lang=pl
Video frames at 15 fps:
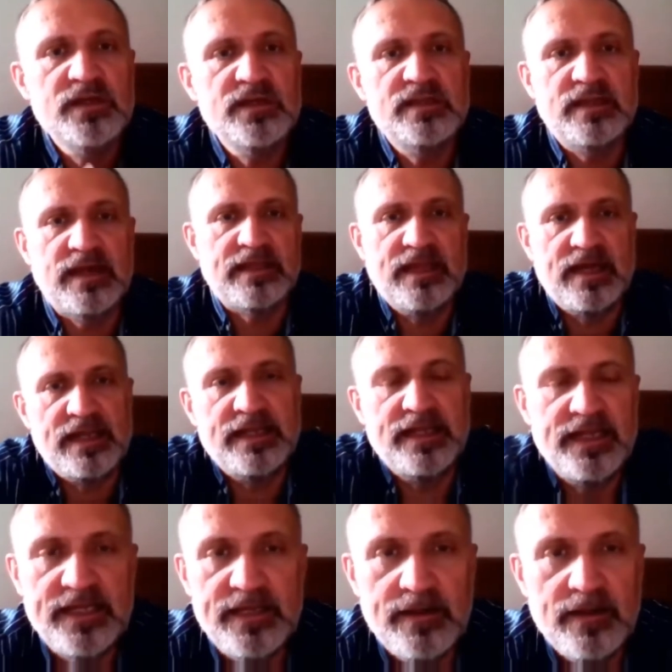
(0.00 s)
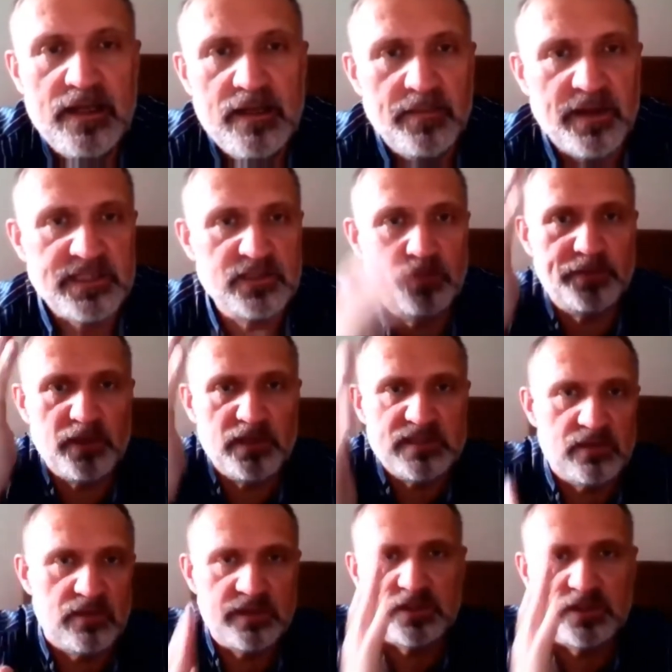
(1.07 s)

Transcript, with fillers: tak dalej bardzo prosto też